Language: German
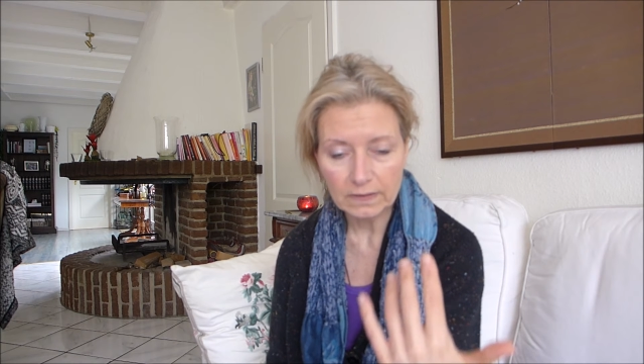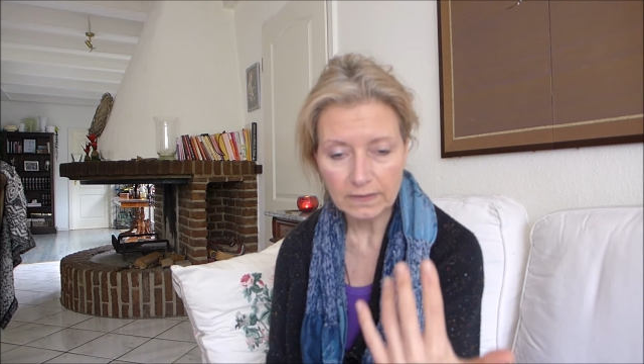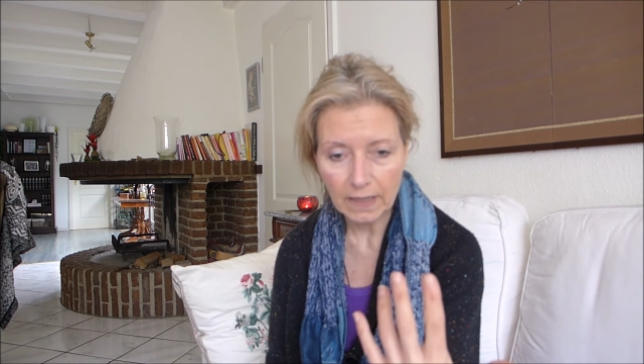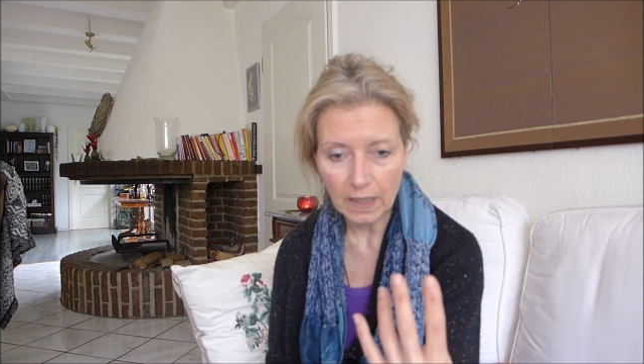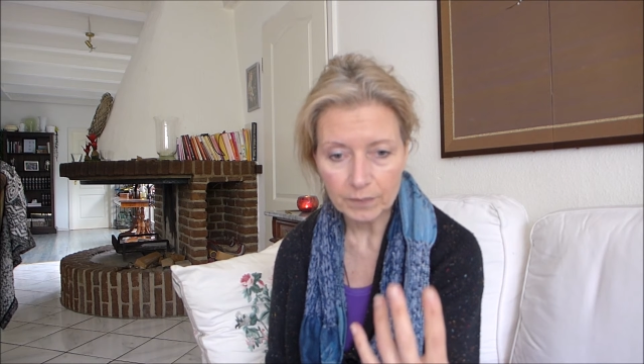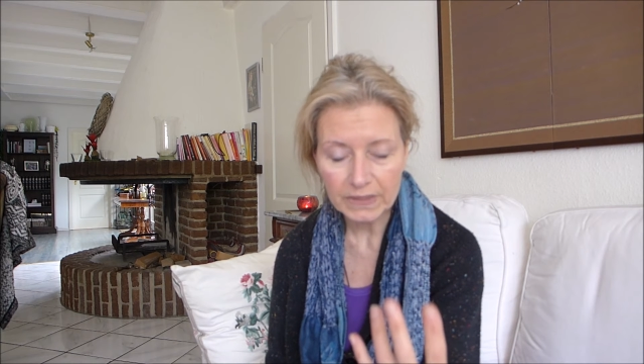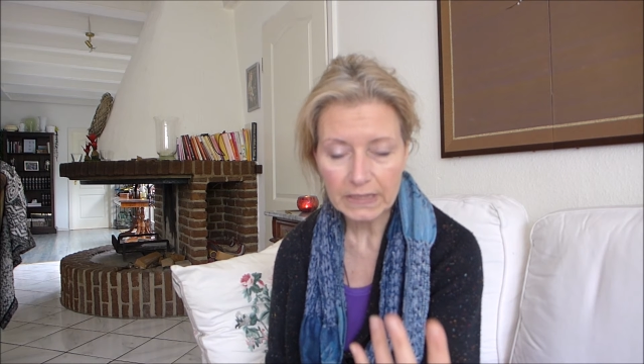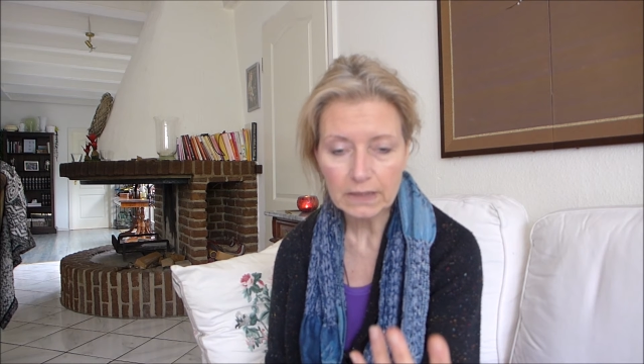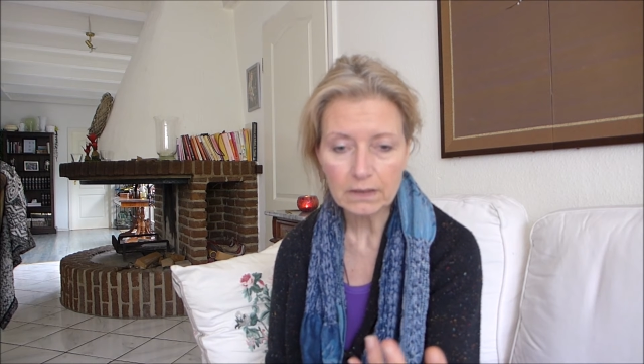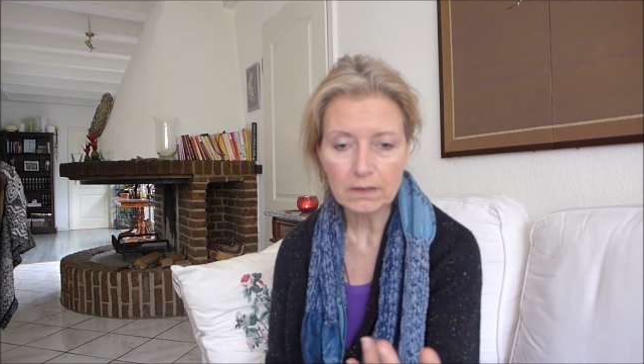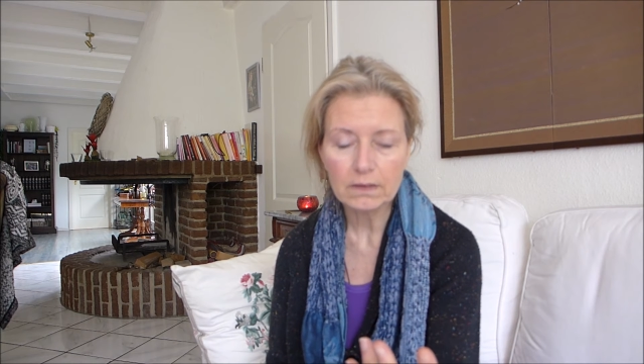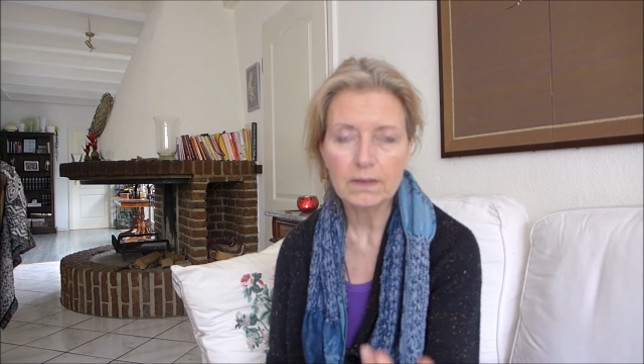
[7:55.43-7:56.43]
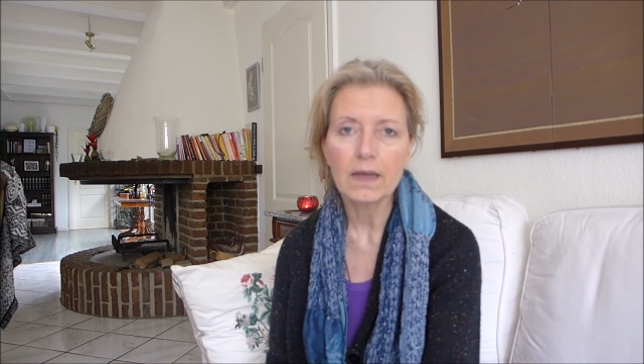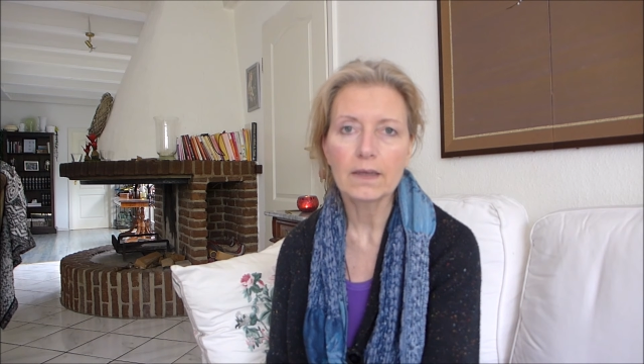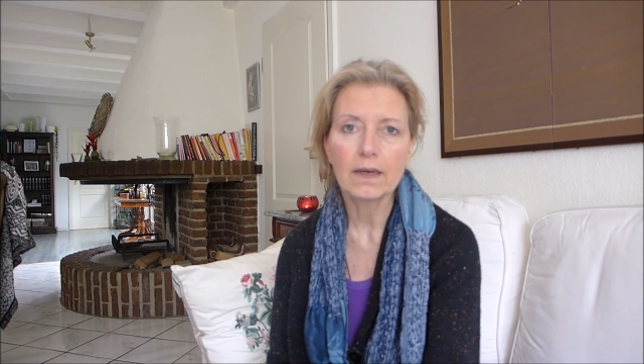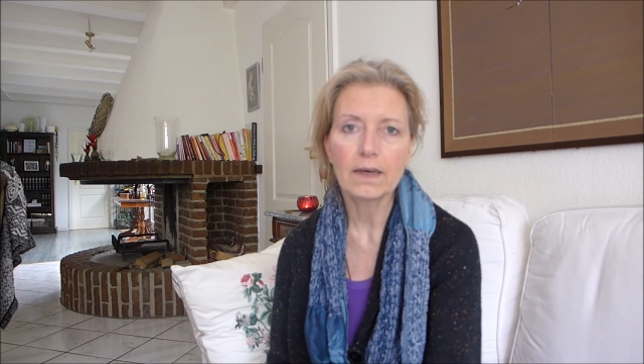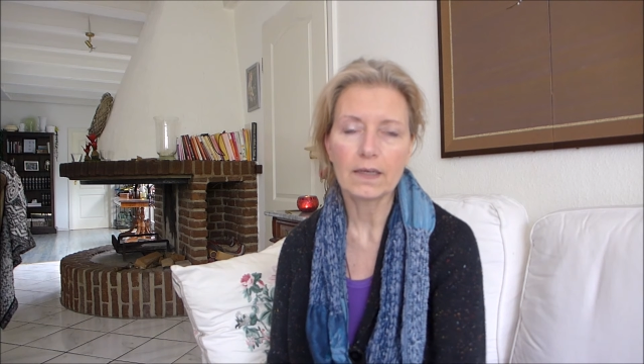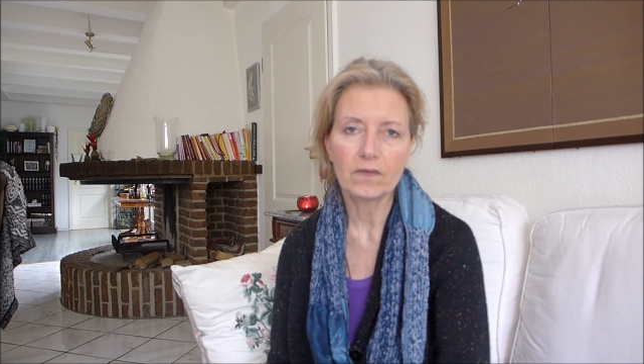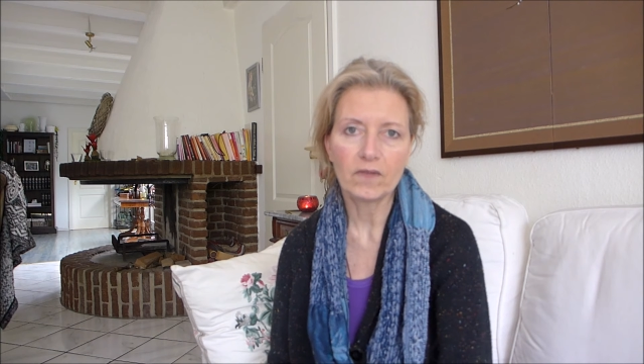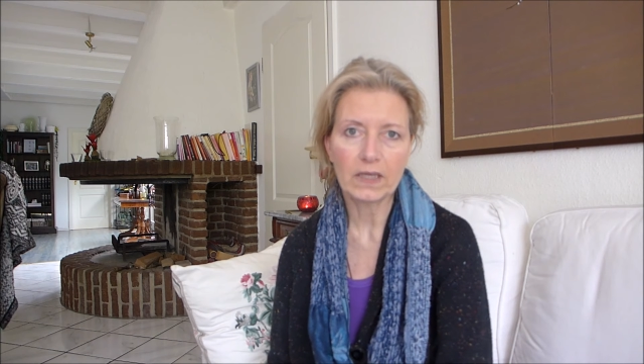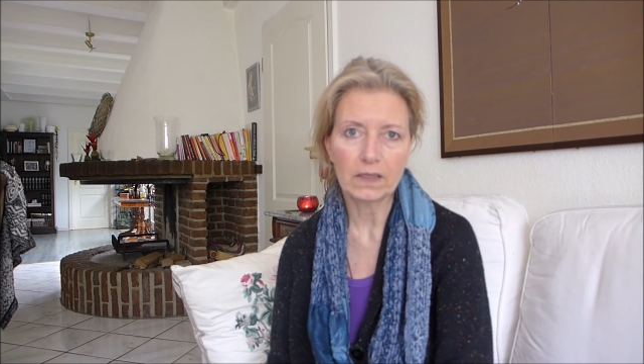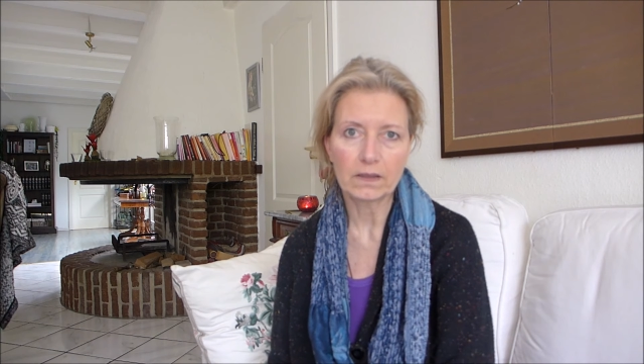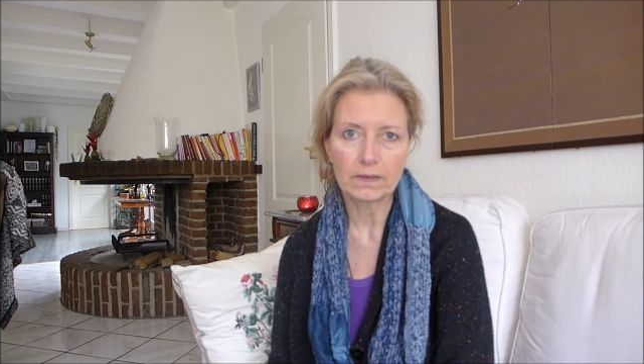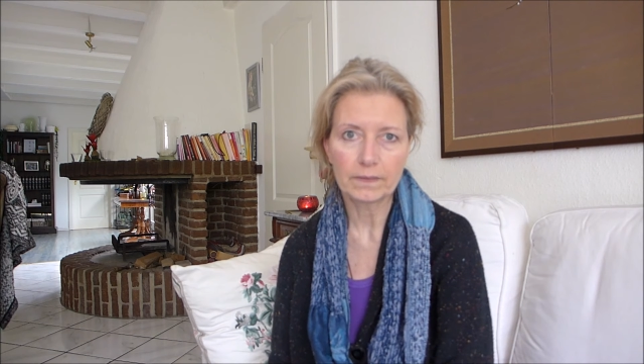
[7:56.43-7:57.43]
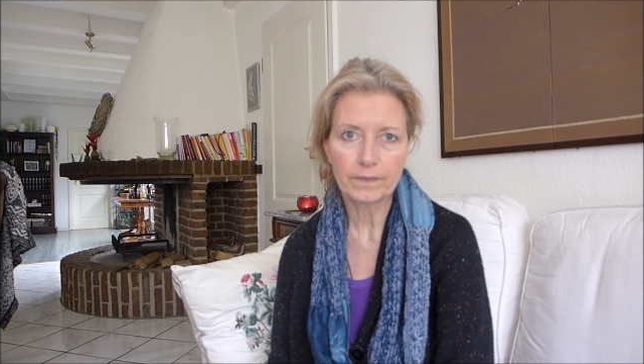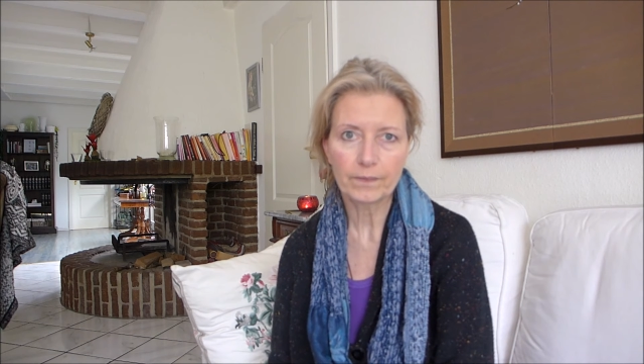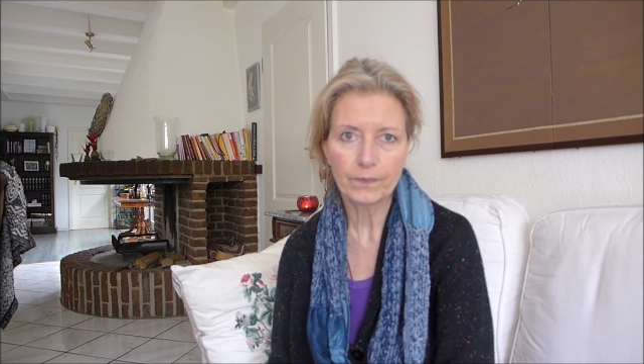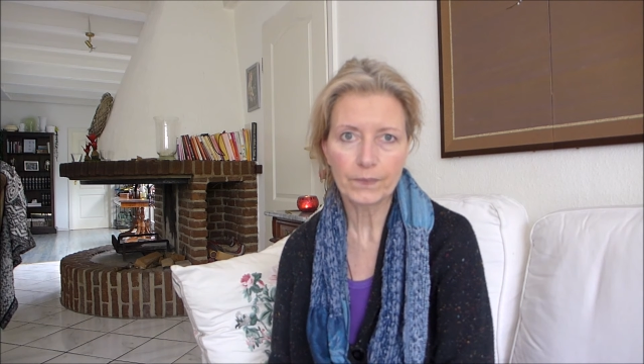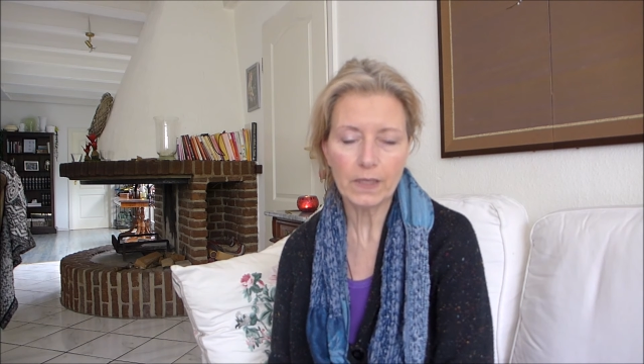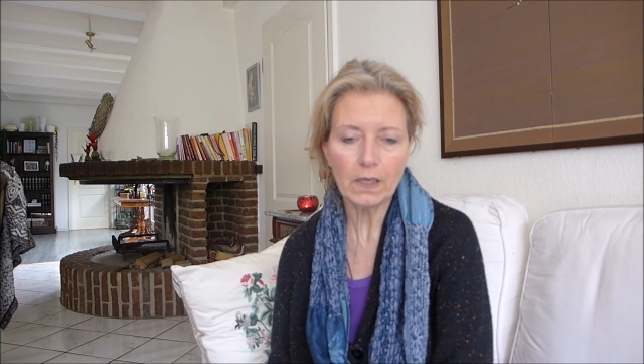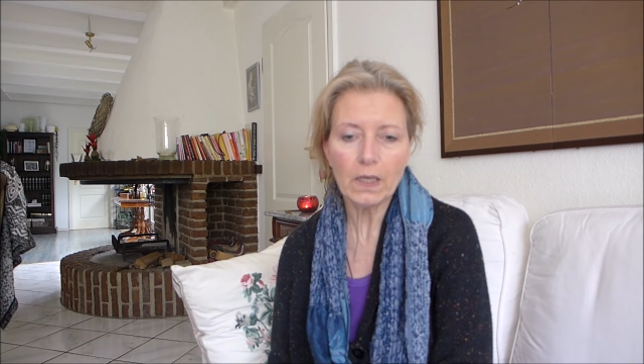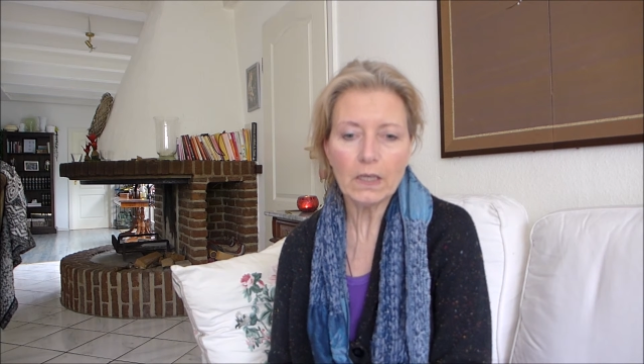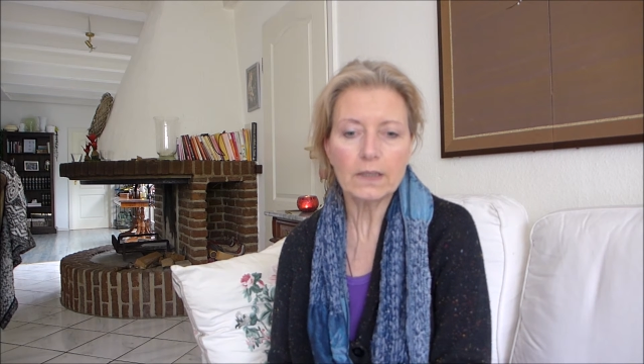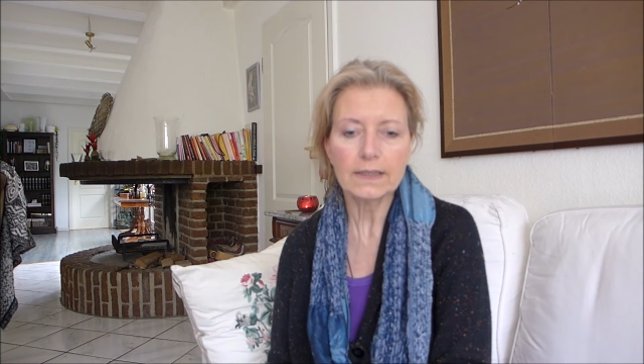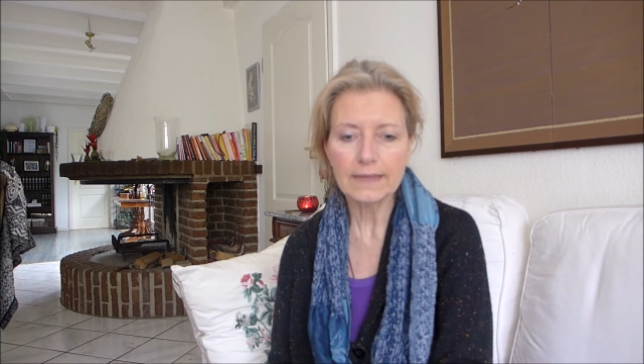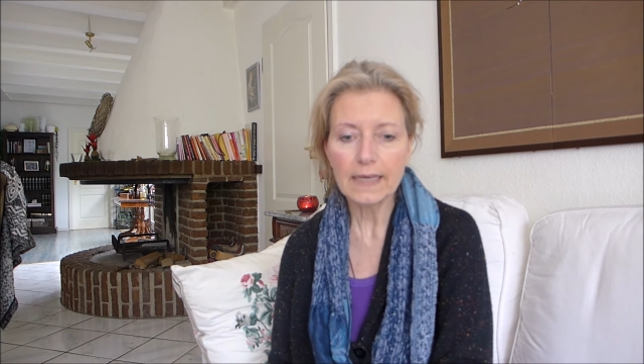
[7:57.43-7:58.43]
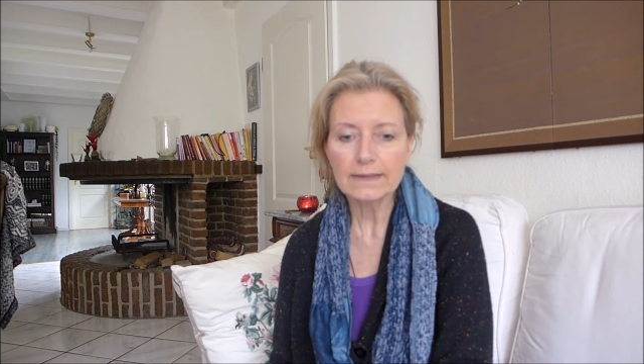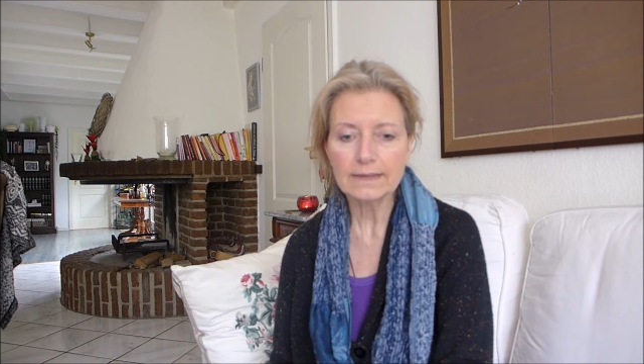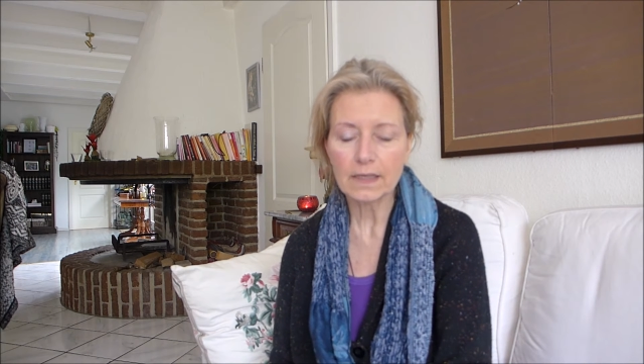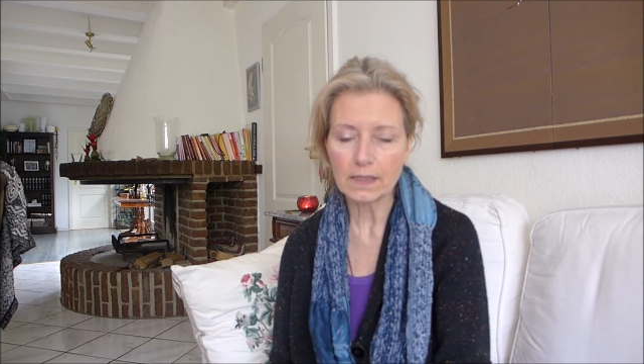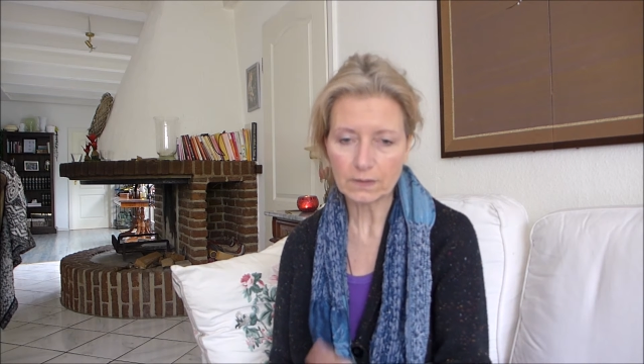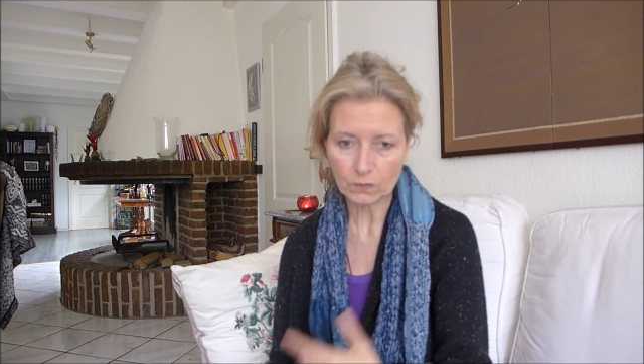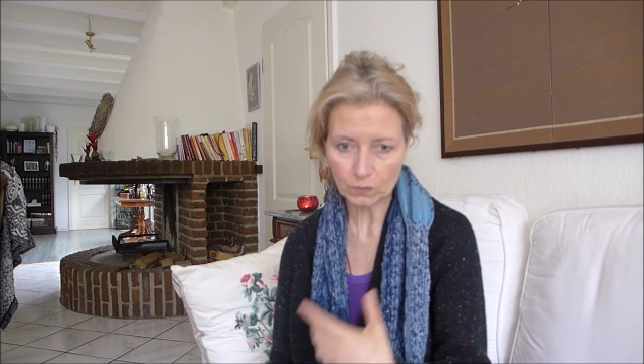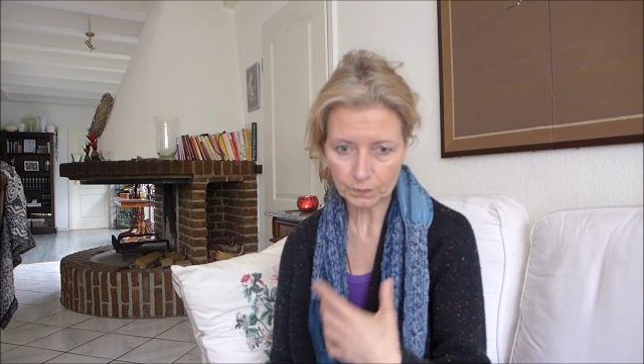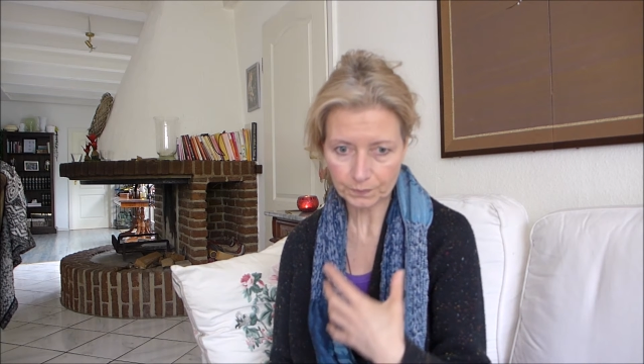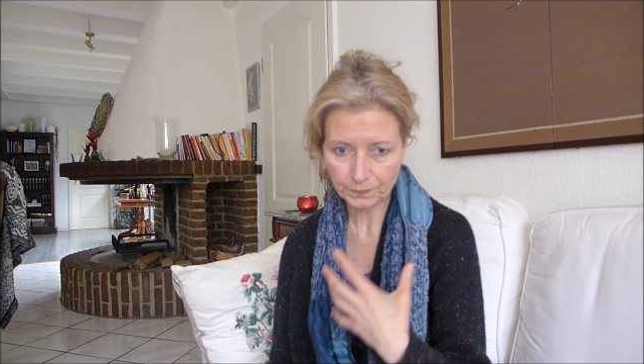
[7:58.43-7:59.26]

Therapien danach entwickeln. Das heißt also,